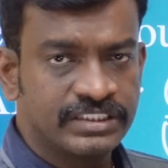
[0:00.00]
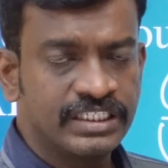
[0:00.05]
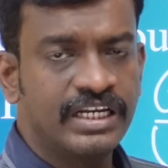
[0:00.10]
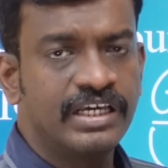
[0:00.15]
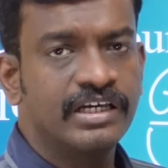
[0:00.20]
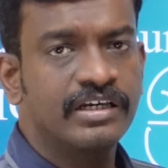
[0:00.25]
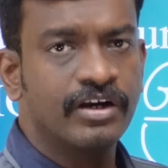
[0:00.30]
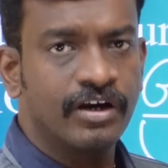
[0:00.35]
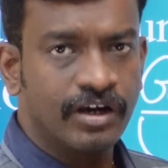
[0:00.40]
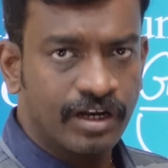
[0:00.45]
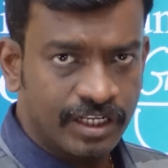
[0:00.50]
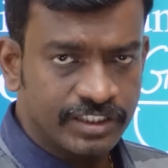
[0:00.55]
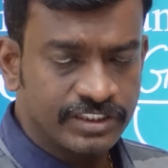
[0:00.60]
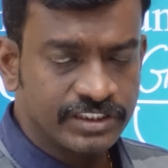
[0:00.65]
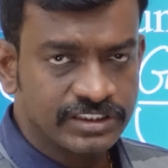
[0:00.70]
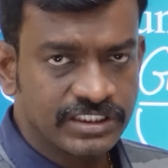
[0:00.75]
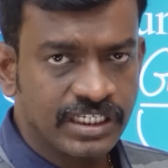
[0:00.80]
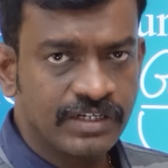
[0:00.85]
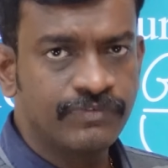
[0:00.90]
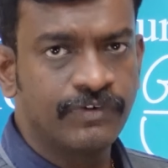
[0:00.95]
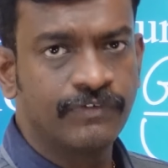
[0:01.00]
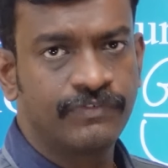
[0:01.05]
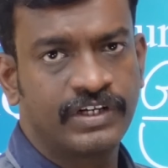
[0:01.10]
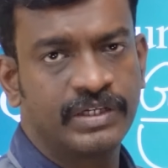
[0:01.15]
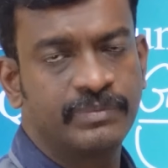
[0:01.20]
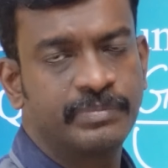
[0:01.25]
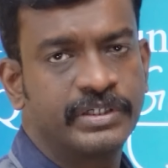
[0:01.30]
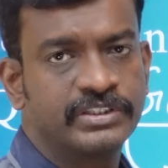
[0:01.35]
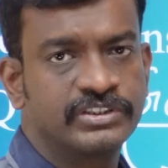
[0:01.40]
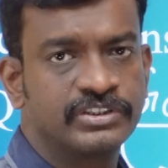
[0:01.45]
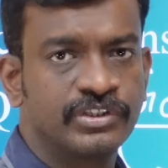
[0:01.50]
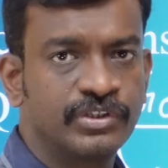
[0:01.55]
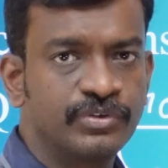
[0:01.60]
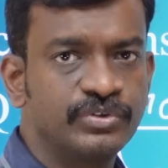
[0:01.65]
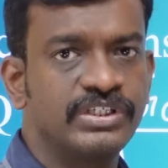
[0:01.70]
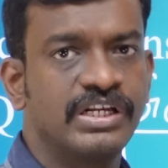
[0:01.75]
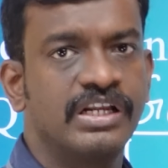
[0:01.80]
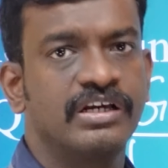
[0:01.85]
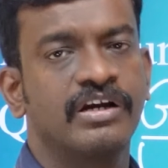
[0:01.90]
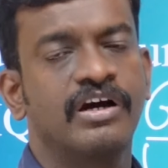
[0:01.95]
சில காலேஜஸில் ஃபிஃப்டி
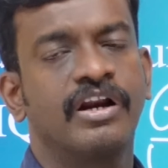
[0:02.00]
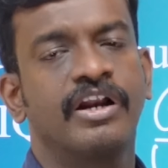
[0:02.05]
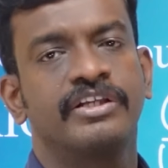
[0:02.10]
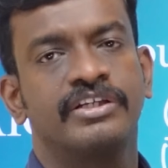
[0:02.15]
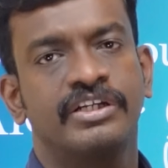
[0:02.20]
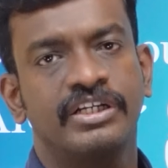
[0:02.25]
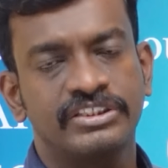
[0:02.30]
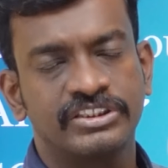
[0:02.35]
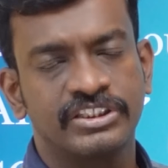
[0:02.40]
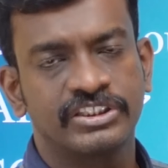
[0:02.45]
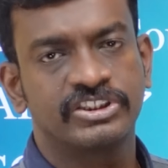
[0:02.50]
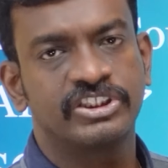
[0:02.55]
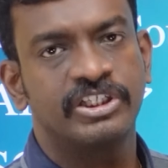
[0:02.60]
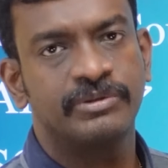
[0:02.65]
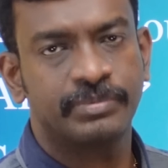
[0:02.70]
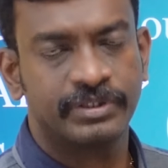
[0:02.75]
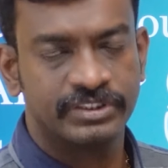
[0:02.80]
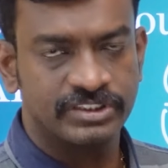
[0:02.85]
பர்சன்ட்டும் சில காலேஜில் சிக்ஸ்டி